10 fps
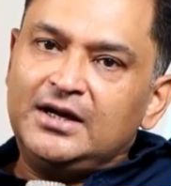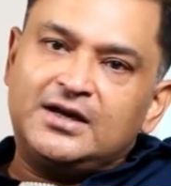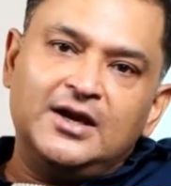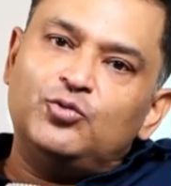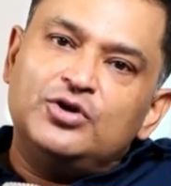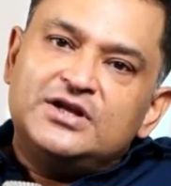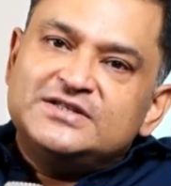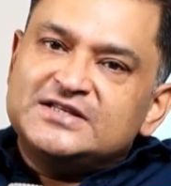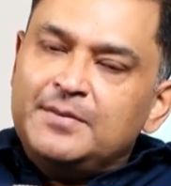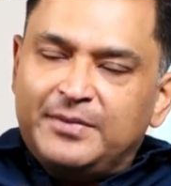ये उनकी
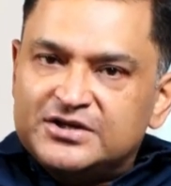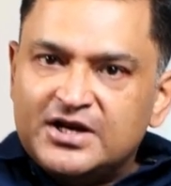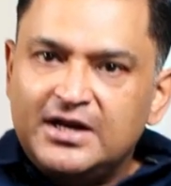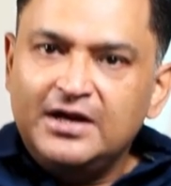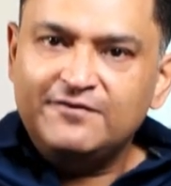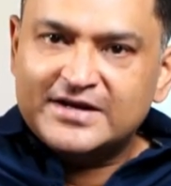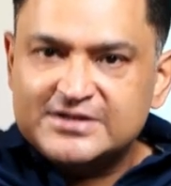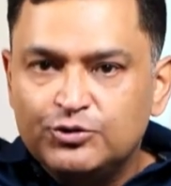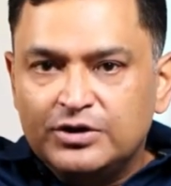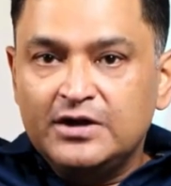जैसे पिक्चरें हैं
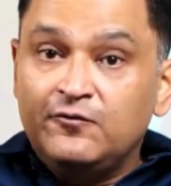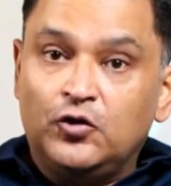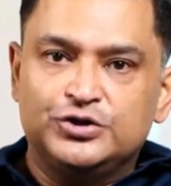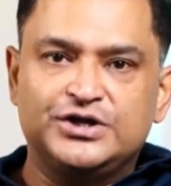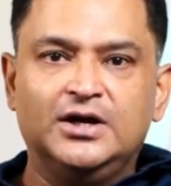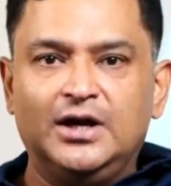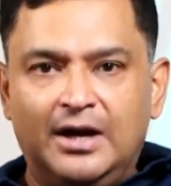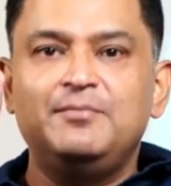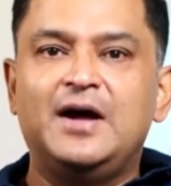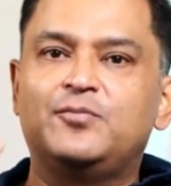वैसी उनकी फौज है
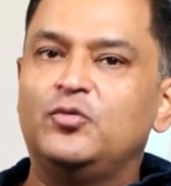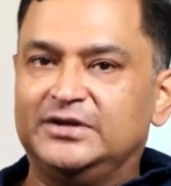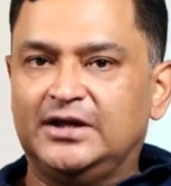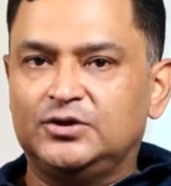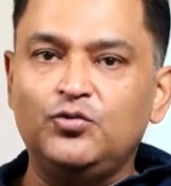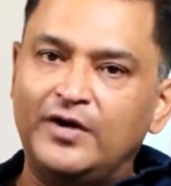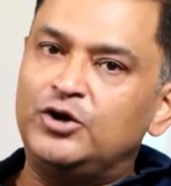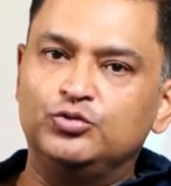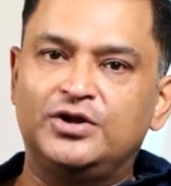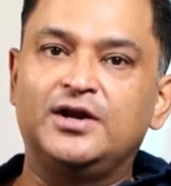अब मैं आपको बताता हूँ
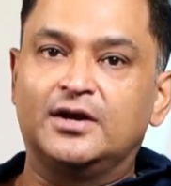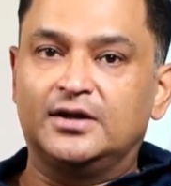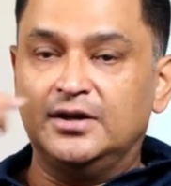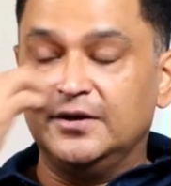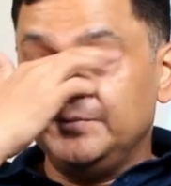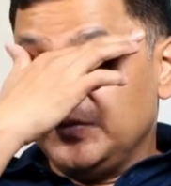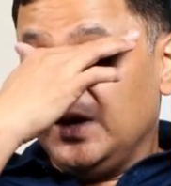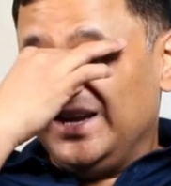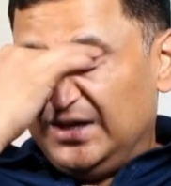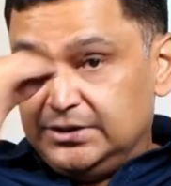वन टू थ्री करके
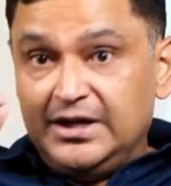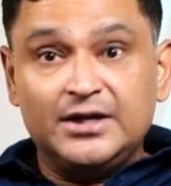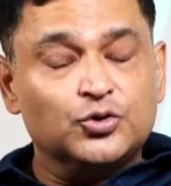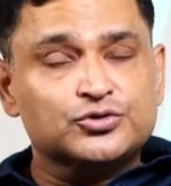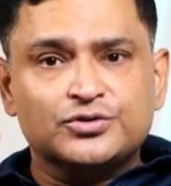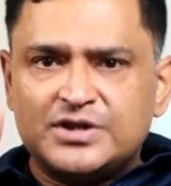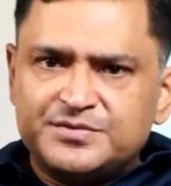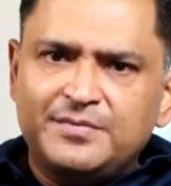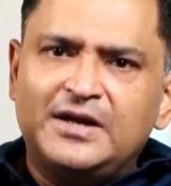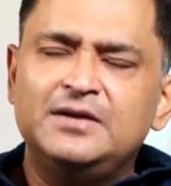देखिए दोस्तों
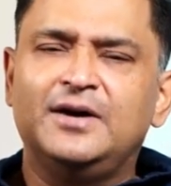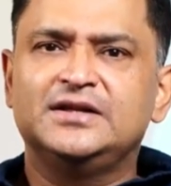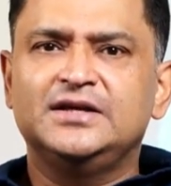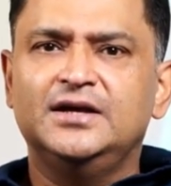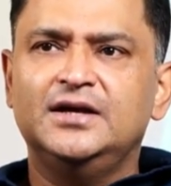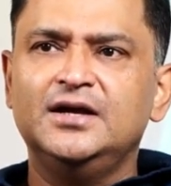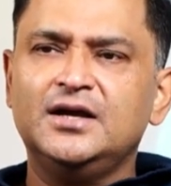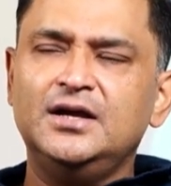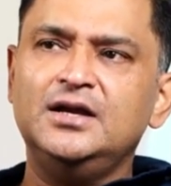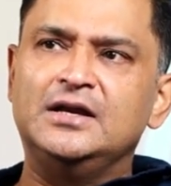सबसे पहली बात यह है
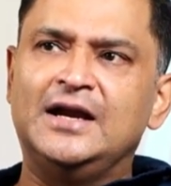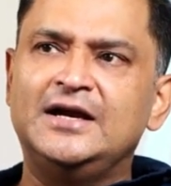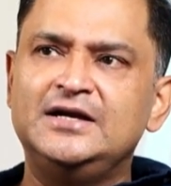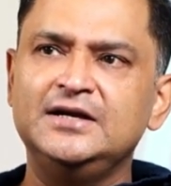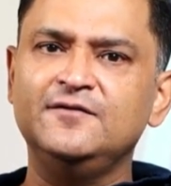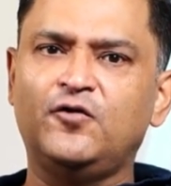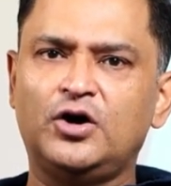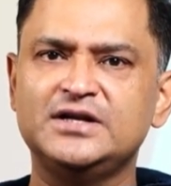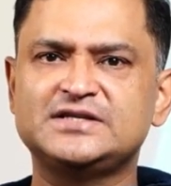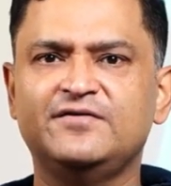कि
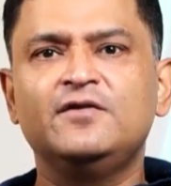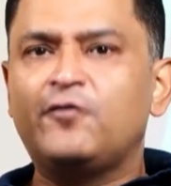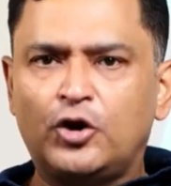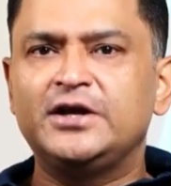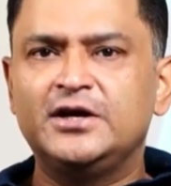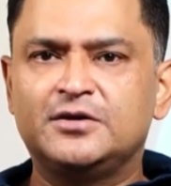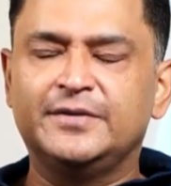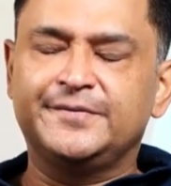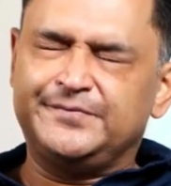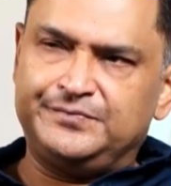1947-48 में